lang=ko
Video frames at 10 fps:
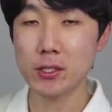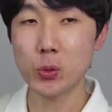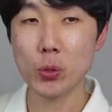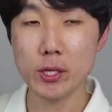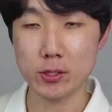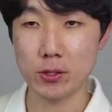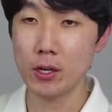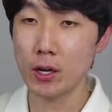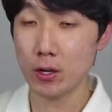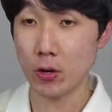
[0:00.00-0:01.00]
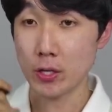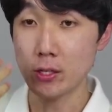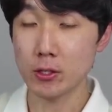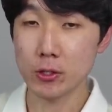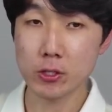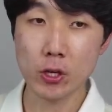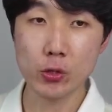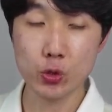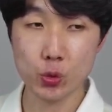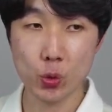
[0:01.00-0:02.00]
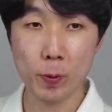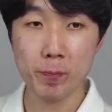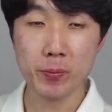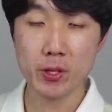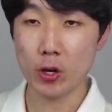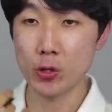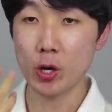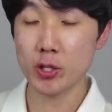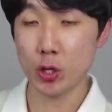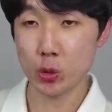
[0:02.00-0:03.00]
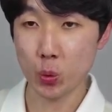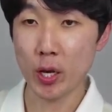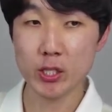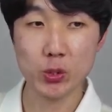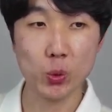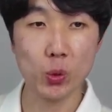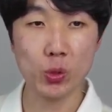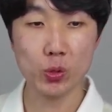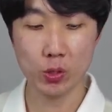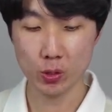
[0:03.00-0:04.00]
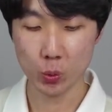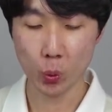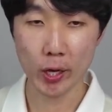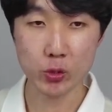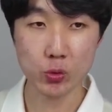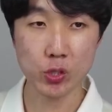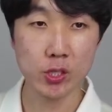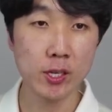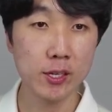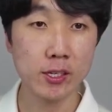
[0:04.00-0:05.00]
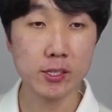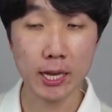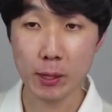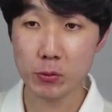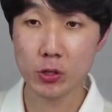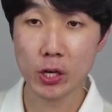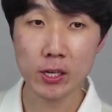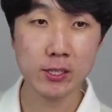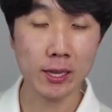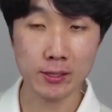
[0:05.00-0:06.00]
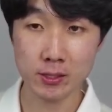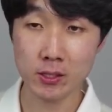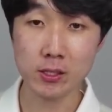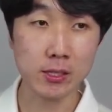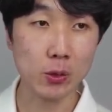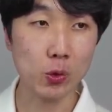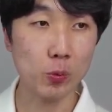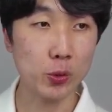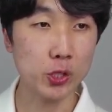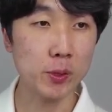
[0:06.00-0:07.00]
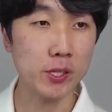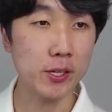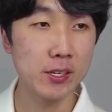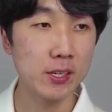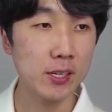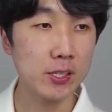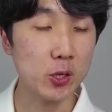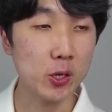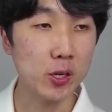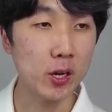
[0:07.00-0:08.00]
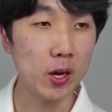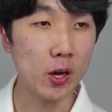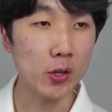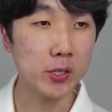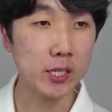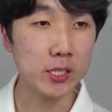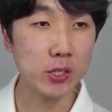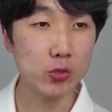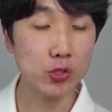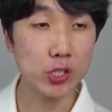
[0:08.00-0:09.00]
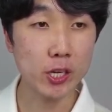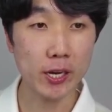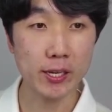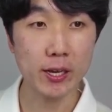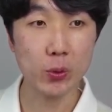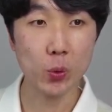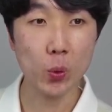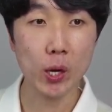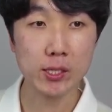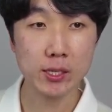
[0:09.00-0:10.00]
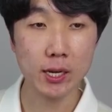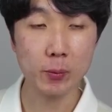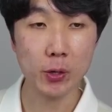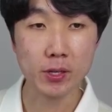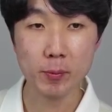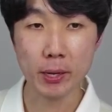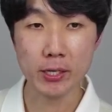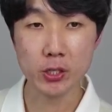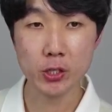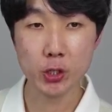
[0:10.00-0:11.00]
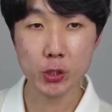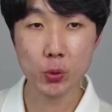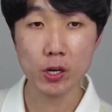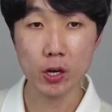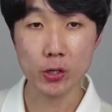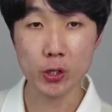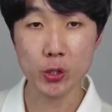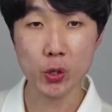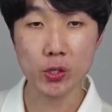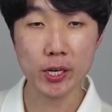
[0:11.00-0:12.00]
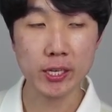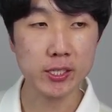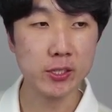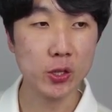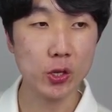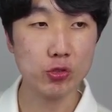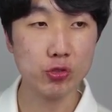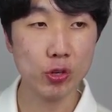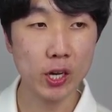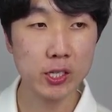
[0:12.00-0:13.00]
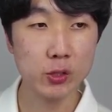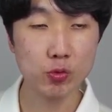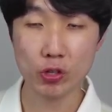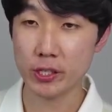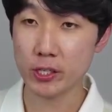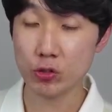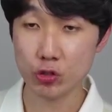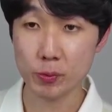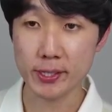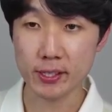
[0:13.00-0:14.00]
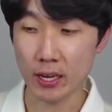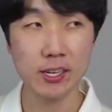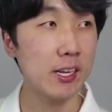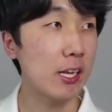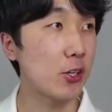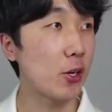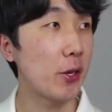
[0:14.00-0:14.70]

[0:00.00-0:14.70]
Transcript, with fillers: 통해서 거기에 의견을 주고 언어가 더 좋아지도록 도와주는 사람들과 단체들이 있다고 보시면 돼요. 그래서 언어 자체를 유지, 관리하고 확장하며 발전의 최종 결정권을 가진 더 중앙 집중하는 그룹이 있다는 거예요.